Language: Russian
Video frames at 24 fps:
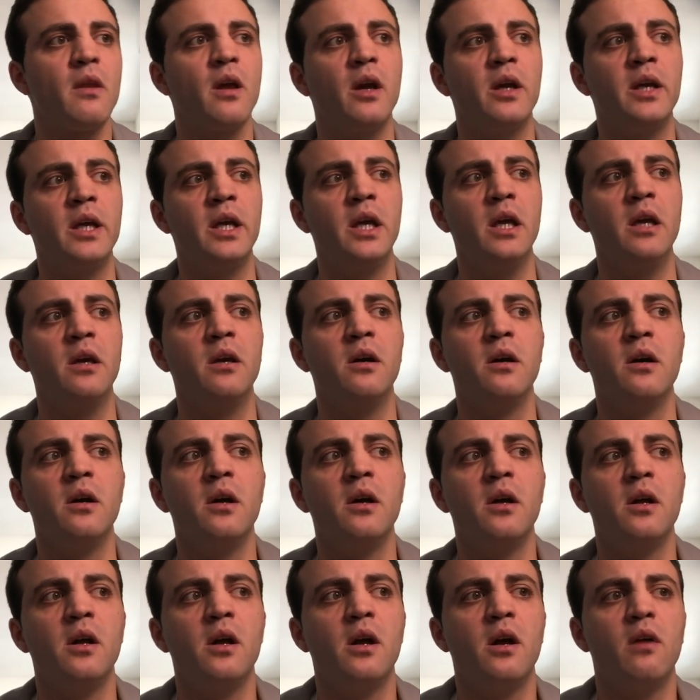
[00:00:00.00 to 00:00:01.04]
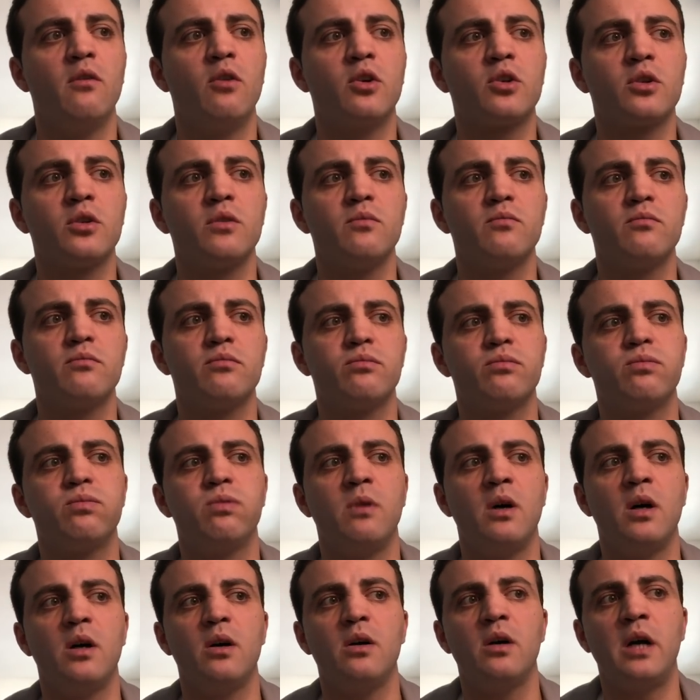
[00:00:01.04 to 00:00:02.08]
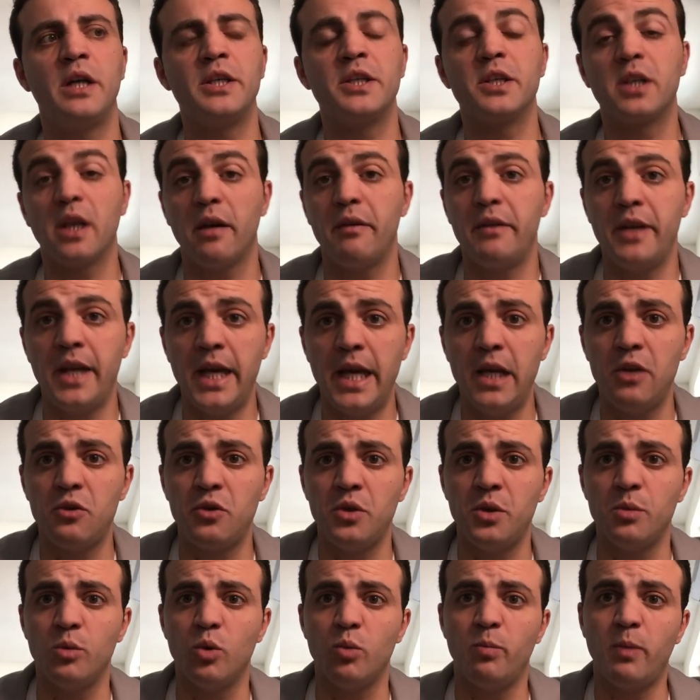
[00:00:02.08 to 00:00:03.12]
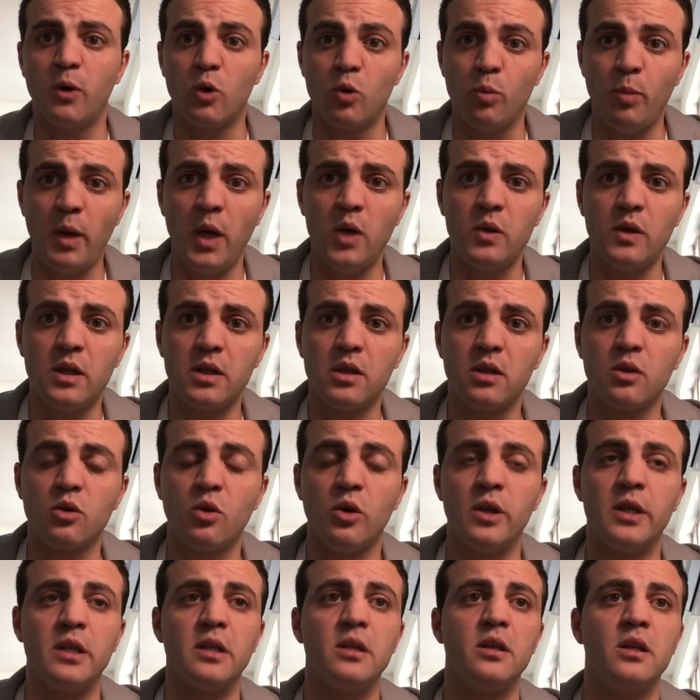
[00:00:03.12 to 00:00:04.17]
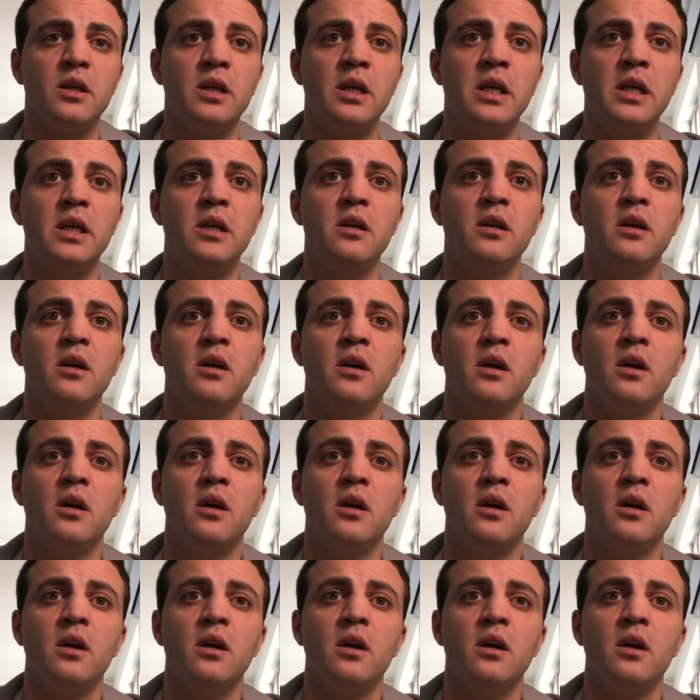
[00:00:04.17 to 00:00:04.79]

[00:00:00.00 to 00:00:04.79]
И вот они доверяют ему, покупают этот коин, и